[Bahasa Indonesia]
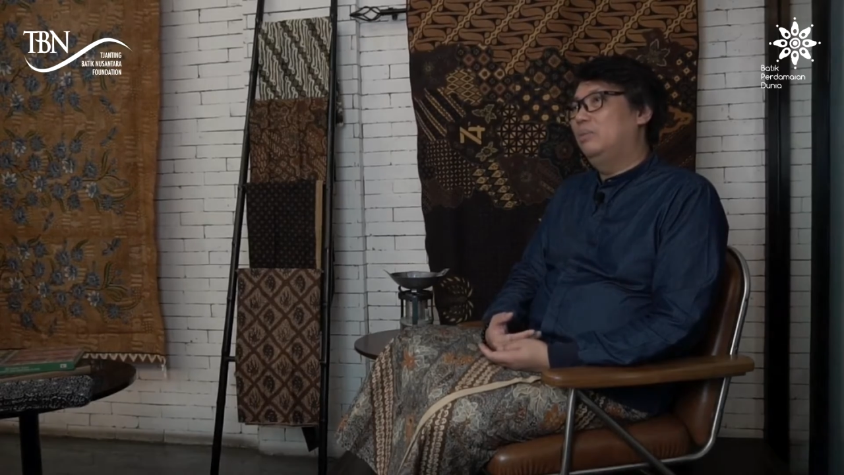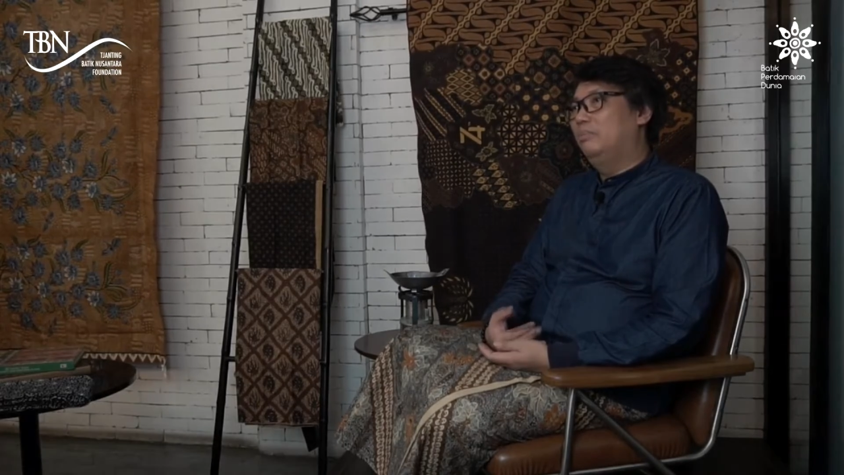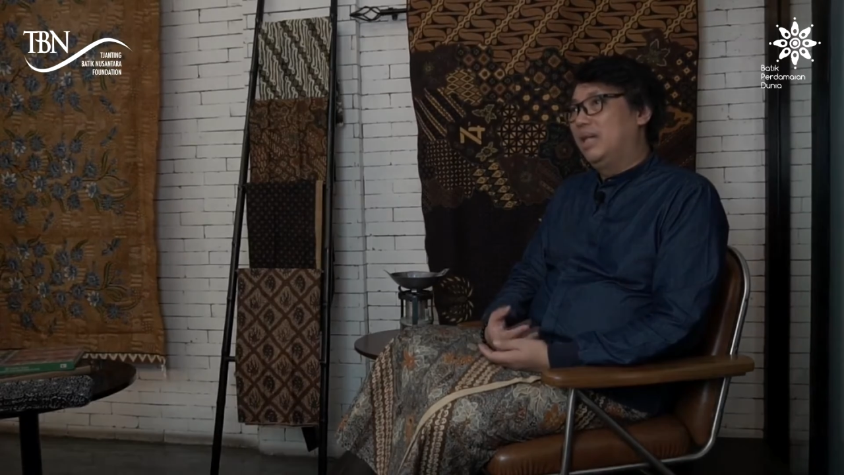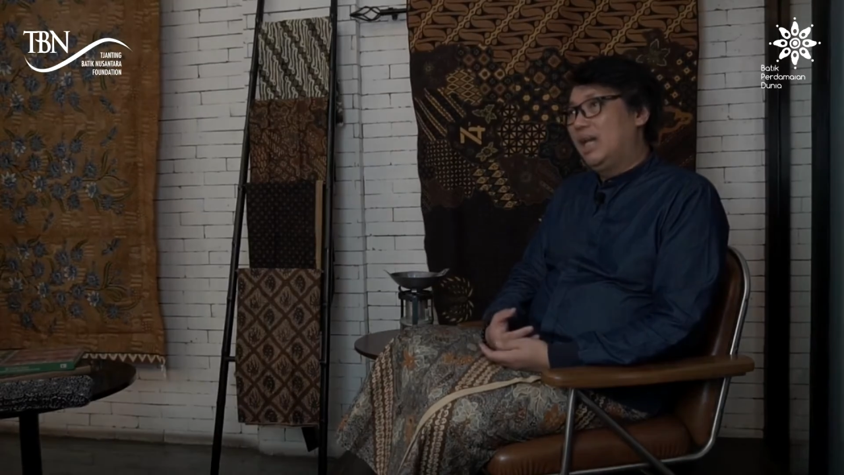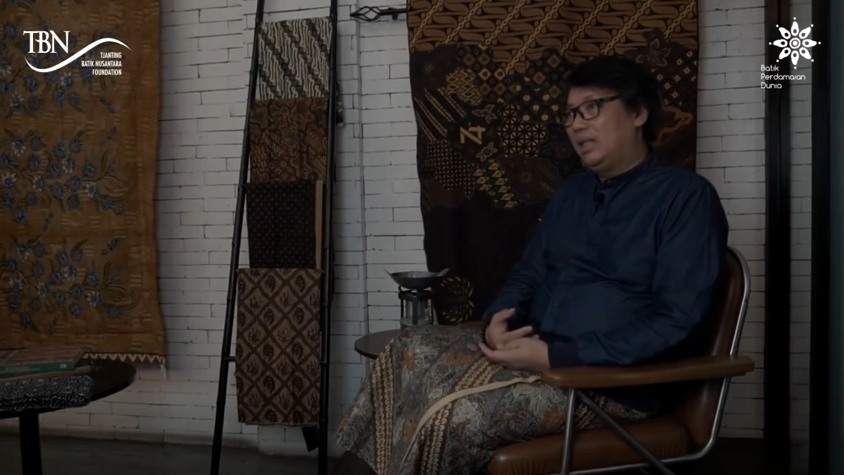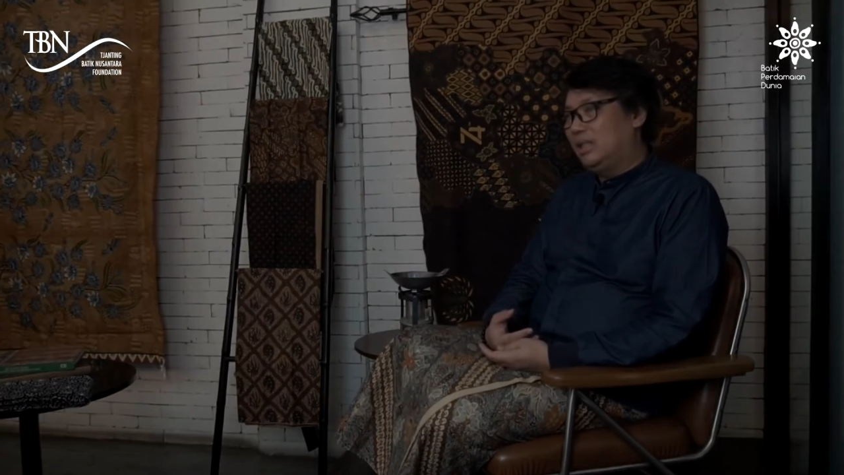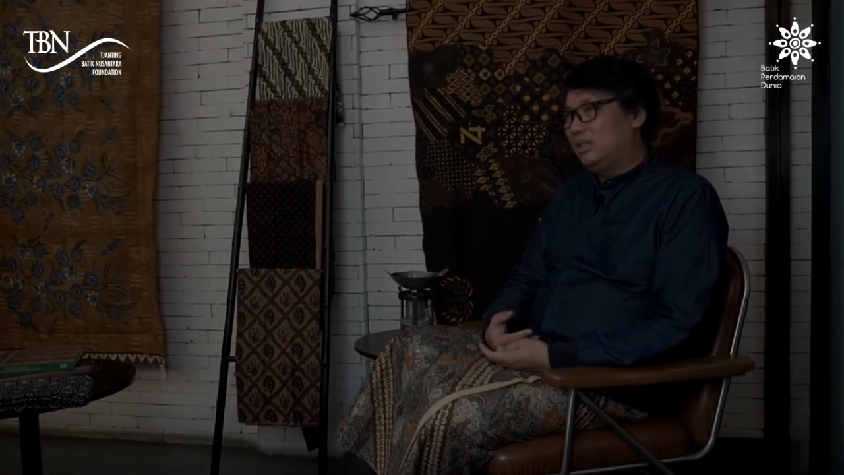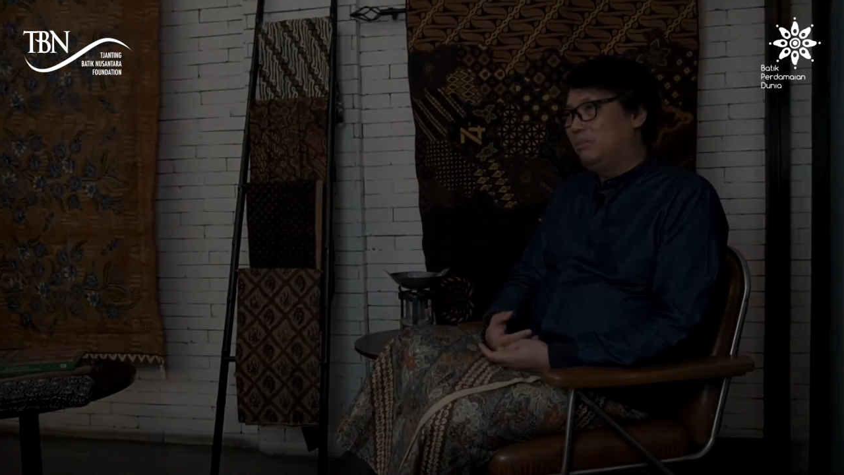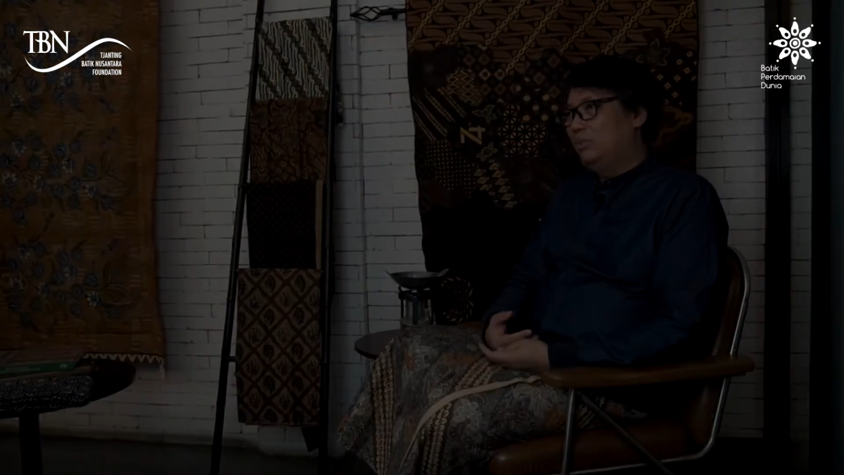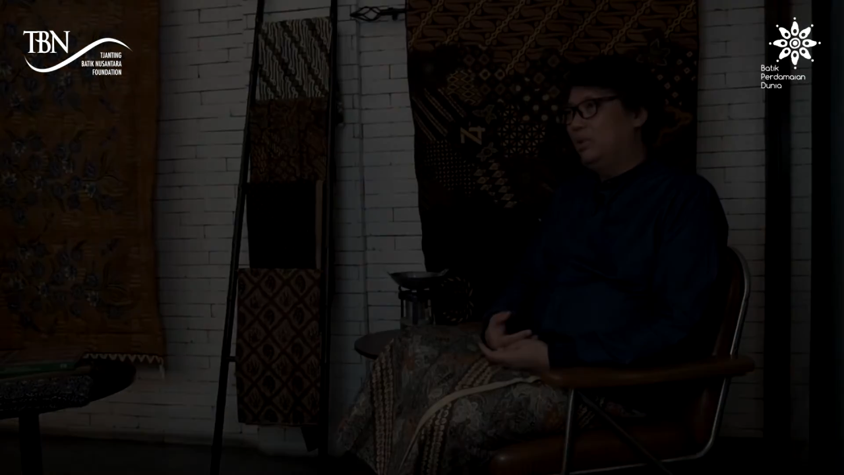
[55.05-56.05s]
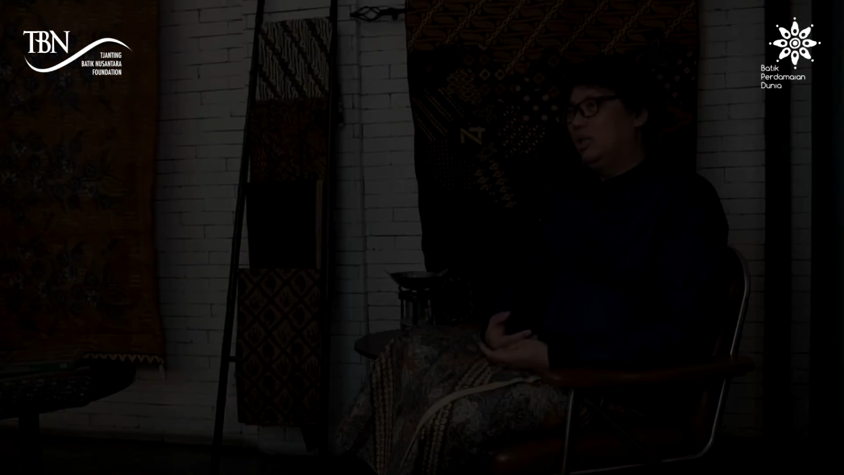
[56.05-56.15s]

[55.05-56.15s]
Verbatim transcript: benda tersebut.